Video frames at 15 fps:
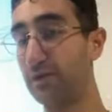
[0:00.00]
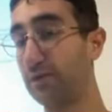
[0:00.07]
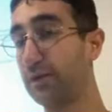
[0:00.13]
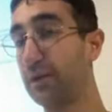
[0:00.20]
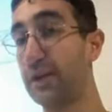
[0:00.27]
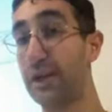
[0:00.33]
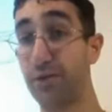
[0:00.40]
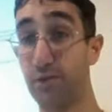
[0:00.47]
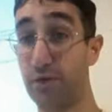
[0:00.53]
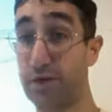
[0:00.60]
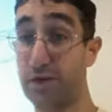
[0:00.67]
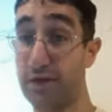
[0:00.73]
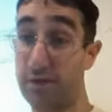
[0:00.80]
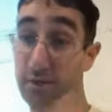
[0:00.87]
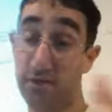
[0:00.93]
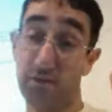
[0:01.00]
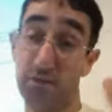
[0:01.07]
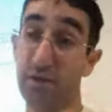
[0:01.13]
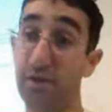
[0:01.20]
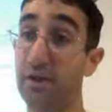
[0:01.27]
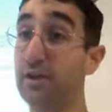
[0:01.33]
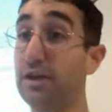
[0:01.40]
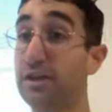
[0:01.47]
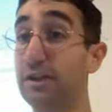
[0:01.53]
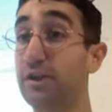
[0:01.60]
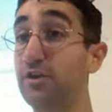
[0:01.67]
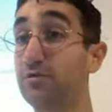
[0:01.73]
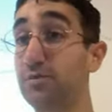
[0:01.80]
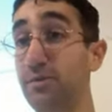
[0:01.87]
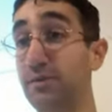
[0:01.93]
de la zona de Suiza en la que
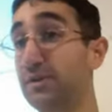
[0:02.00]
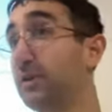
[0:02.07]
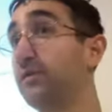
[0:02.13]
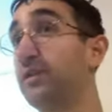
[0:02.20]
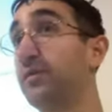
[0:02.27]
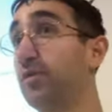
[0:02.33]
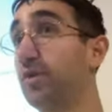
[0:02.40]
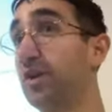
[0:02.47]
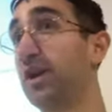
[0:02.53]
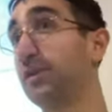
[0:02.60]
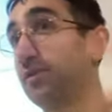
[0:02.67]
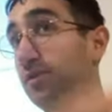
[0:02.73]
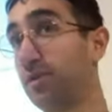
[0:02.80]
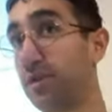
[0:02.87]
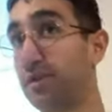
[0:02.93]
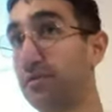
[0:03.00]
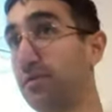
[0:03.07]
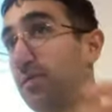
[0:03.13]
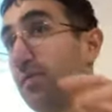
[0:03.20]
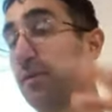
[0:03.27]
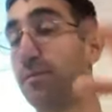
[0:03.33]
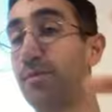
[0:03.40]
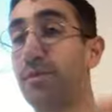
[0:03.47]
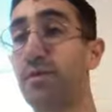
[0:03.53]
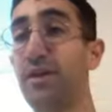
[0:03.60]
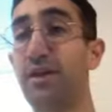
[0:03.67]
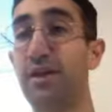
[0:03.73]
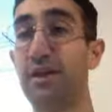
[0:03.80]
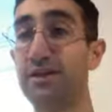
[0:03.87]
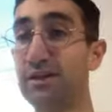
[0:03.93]
ellos viven, se divide por cantones, como por
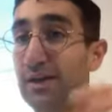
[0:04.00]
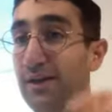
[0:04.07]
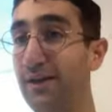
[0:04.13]
provincias,